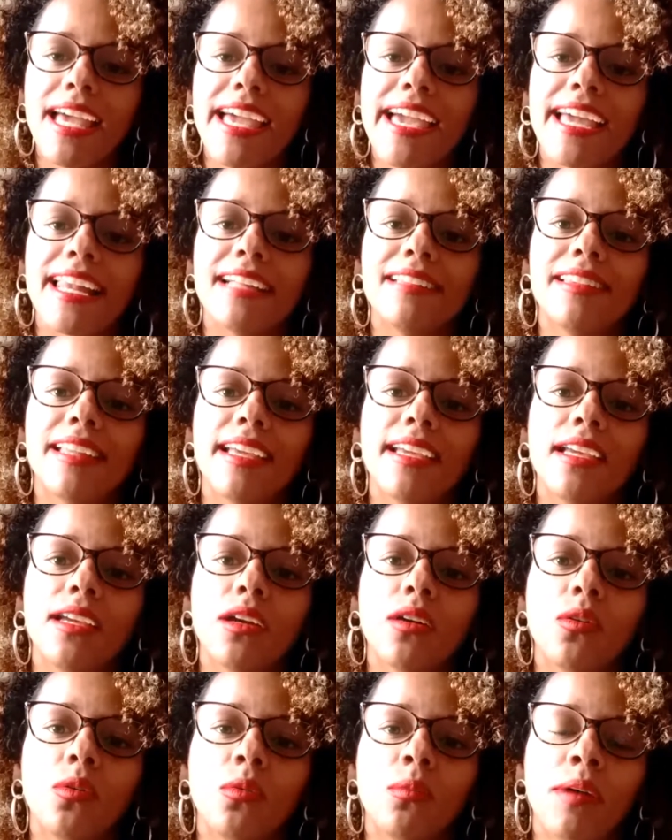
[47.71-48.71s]
Ela tem
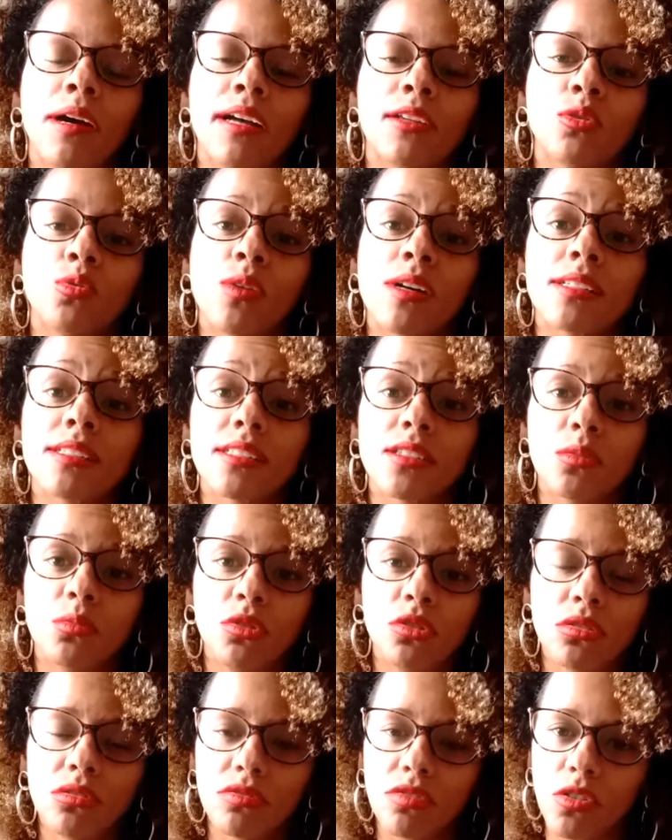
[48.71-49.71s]
uma atuação
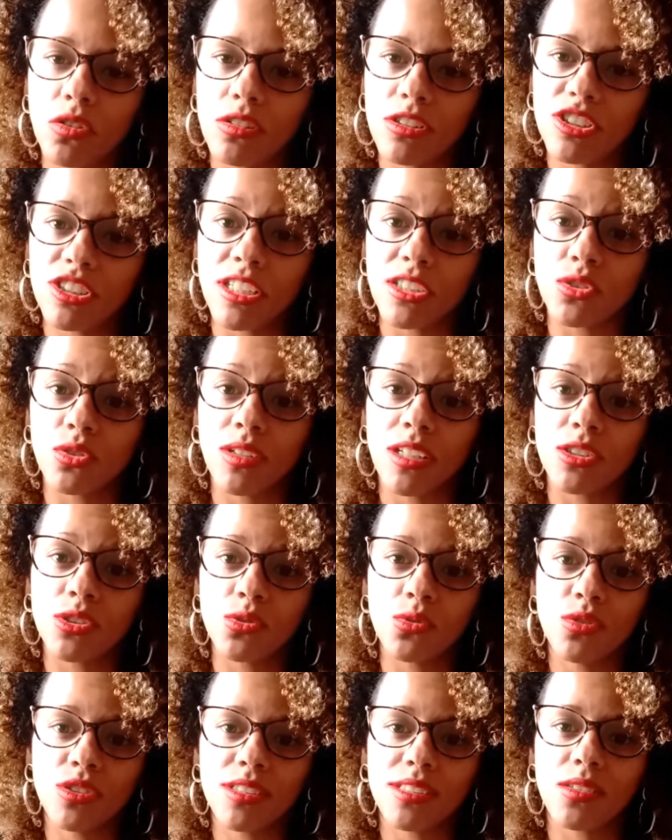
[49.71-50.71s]
muito forte na zona
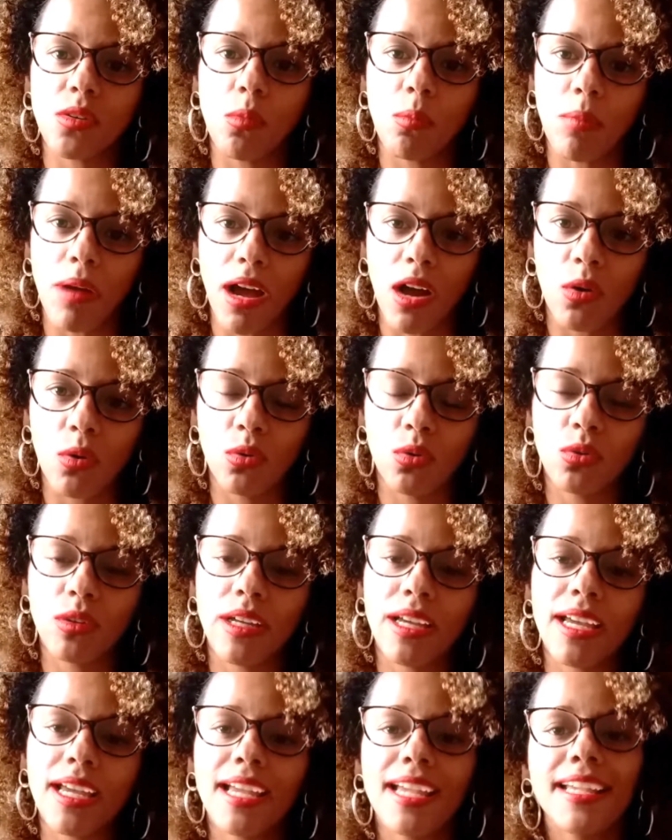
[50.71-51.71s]
sul de São Paulo
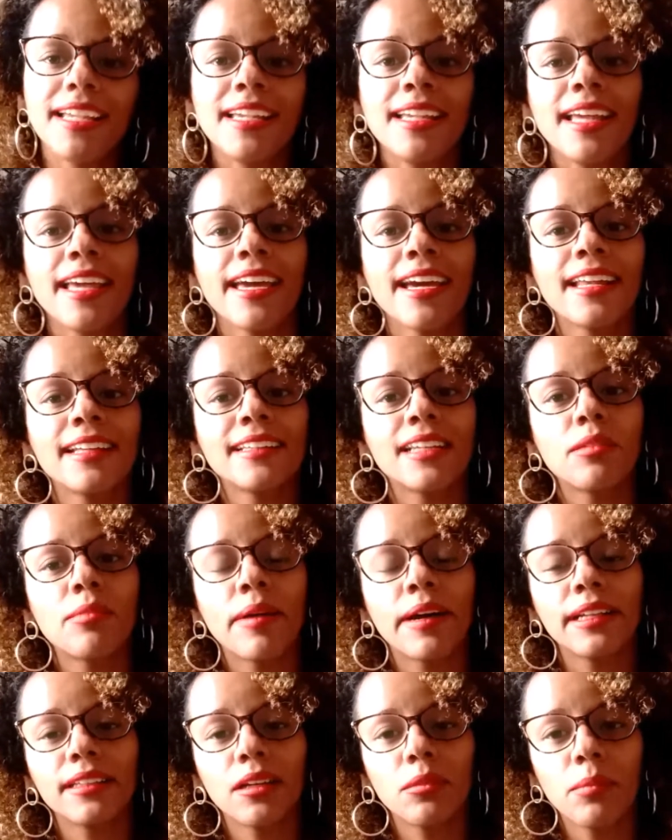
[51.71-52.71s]
e ela
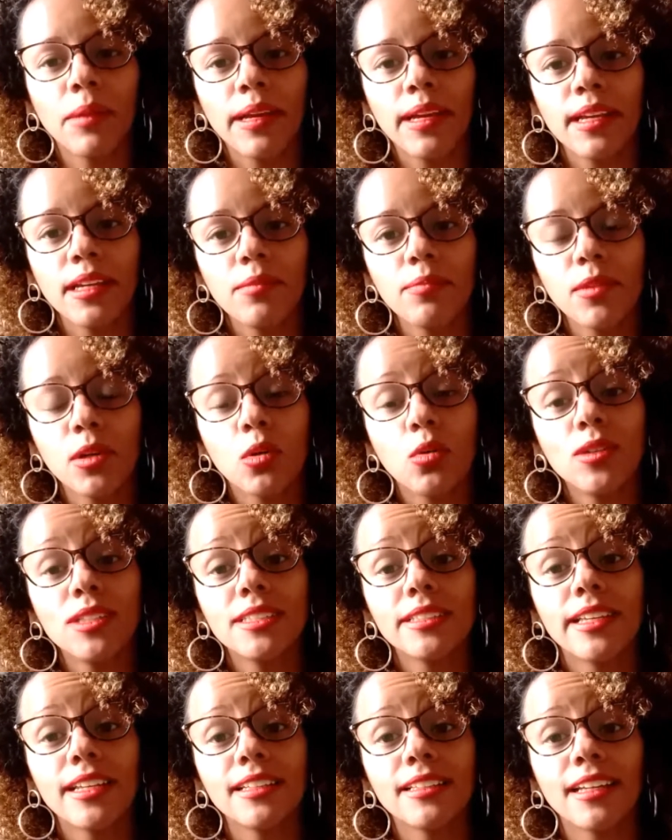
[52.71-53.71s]
trabalha também com
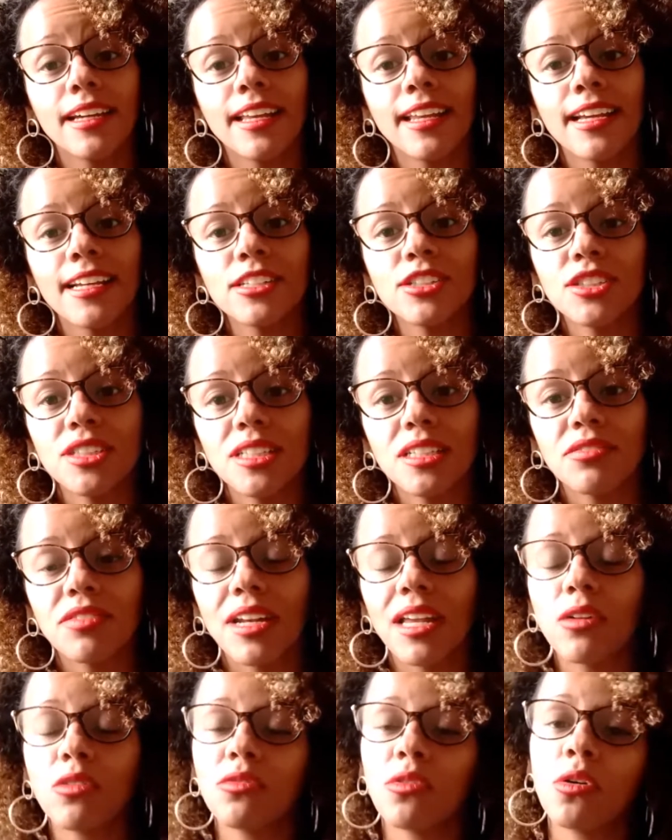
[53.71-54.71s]
escrita criativa,
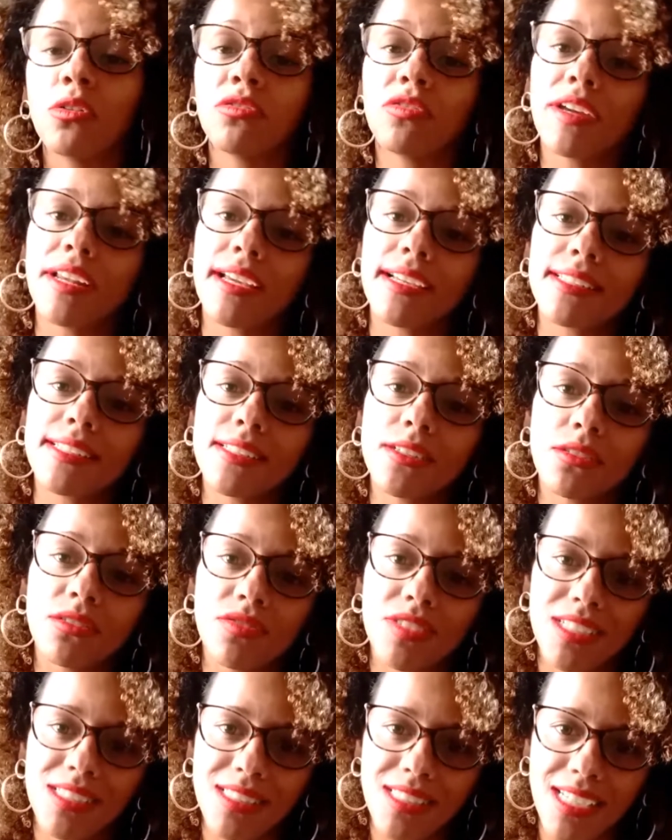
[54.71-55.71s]
ela oferece
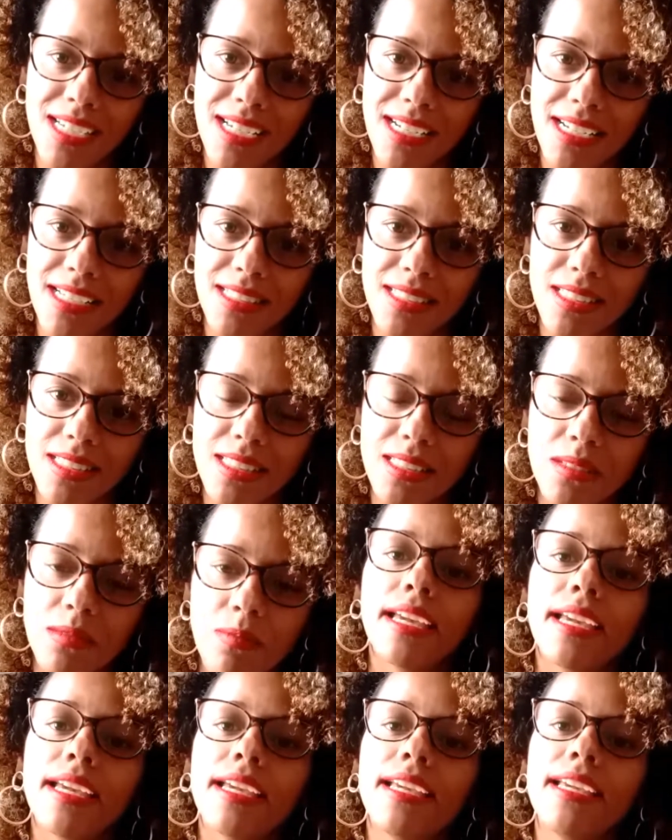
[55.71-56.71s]
oficinas.
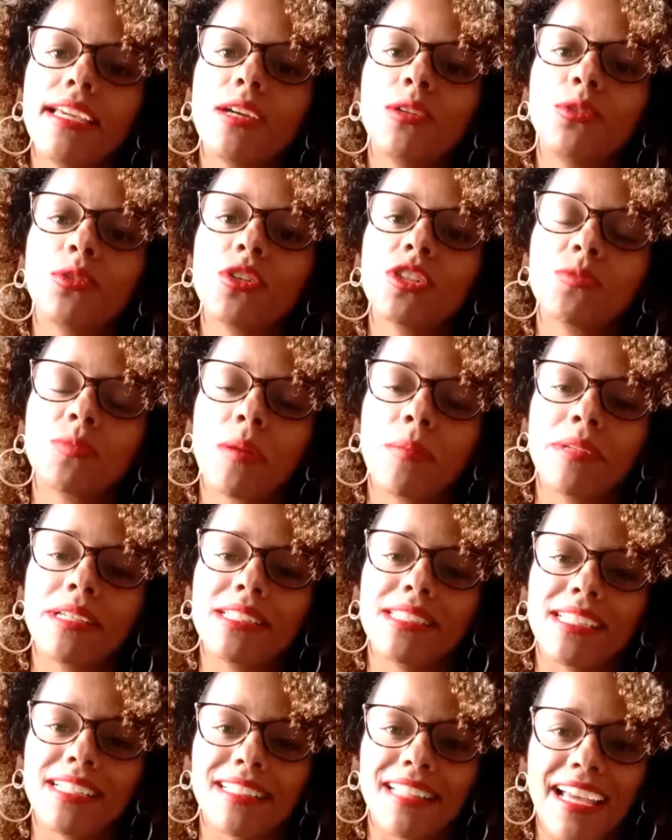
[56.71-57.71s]
E eu trouxe para
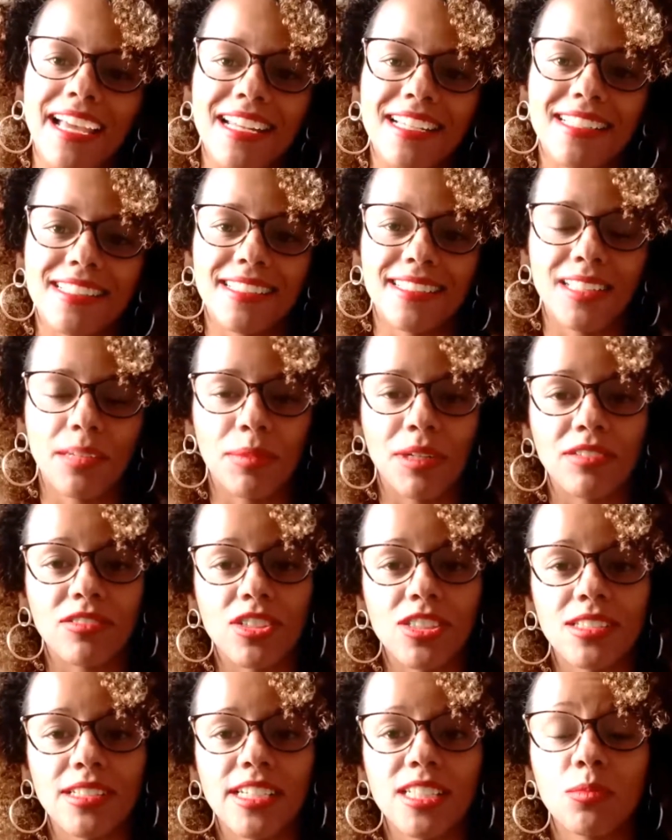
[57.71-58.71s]
apresentar a Elisandra para
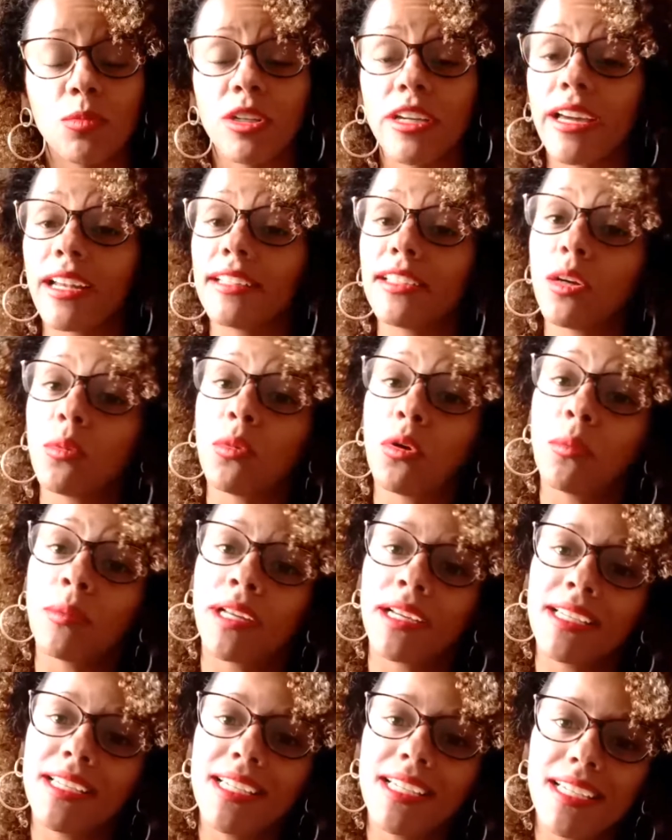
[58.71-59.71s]
vocês porque ela tem uma obra
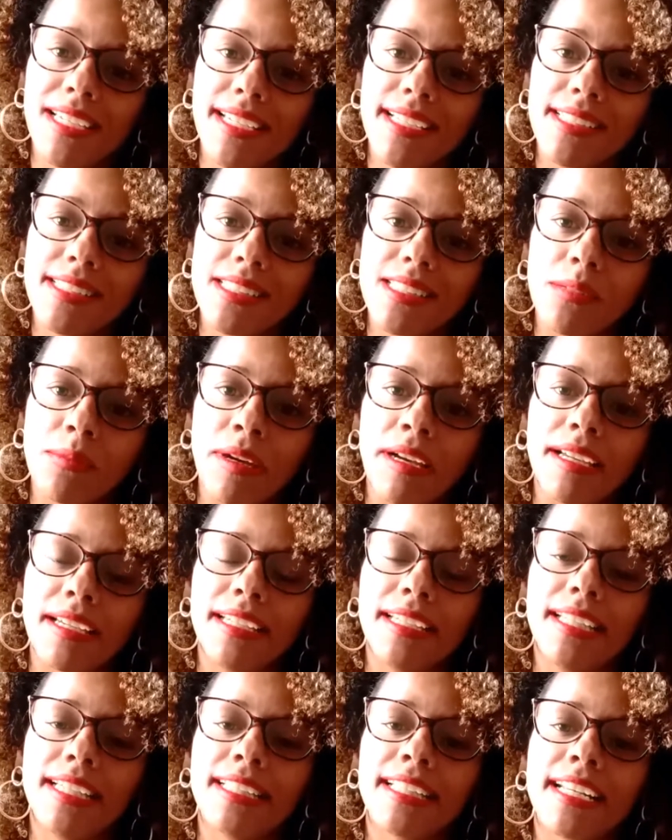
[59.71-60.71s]
riquíssima
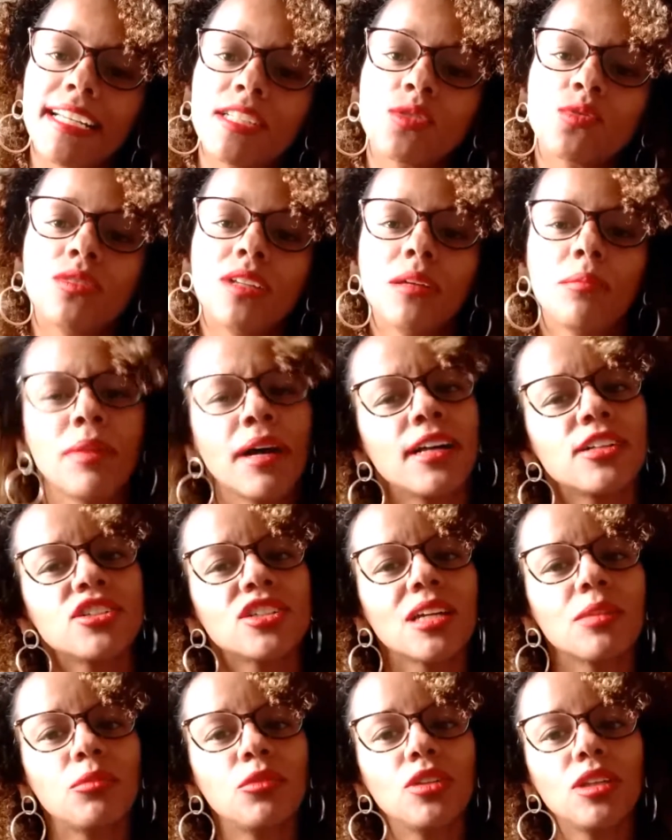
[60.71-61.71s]
e que traz um debate
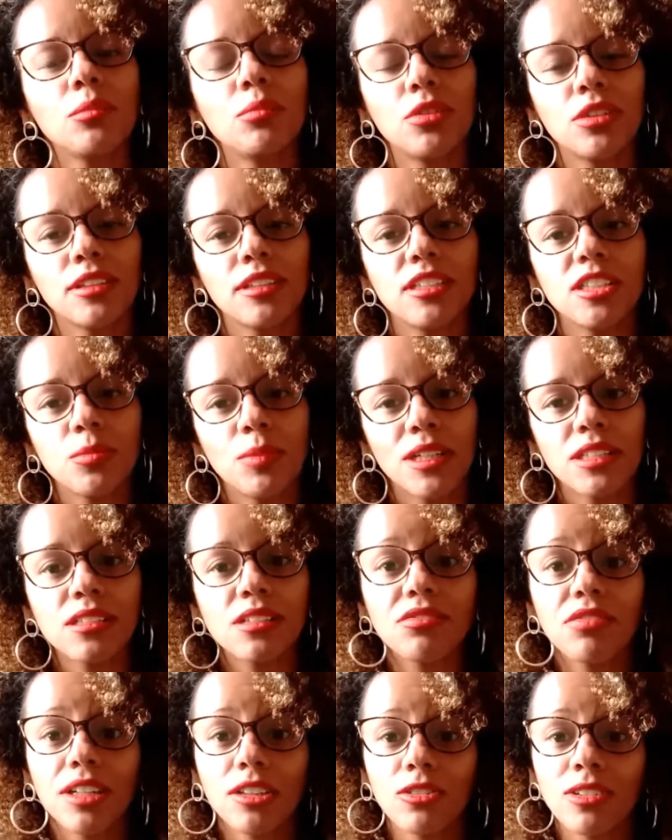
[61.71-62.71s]
que é muito importante para
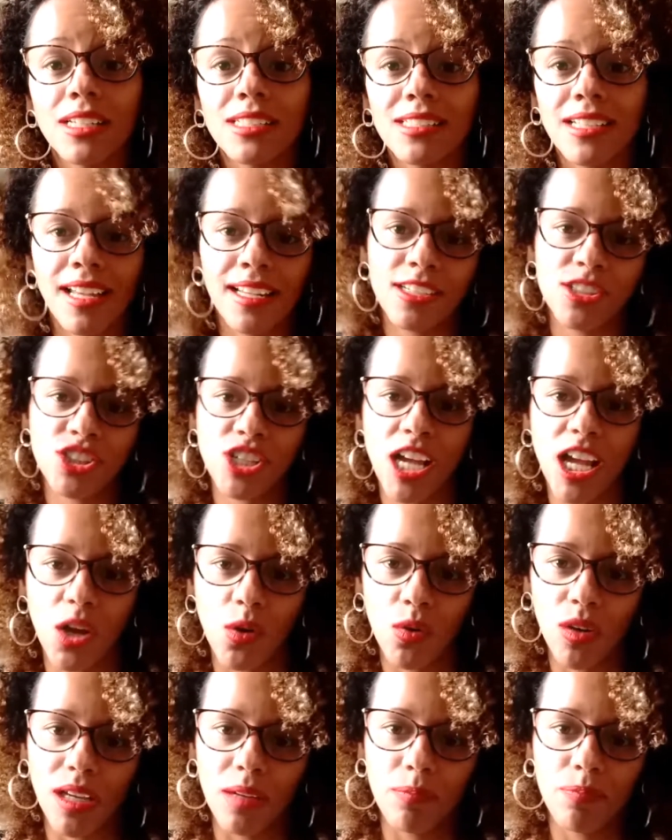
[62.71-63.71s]
ser feito na sala de
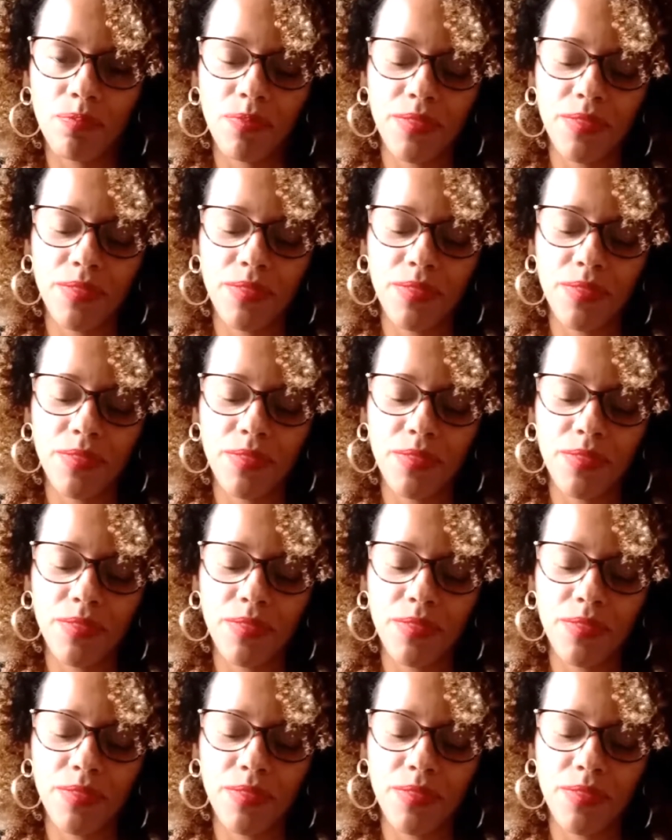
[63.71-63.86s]
aula.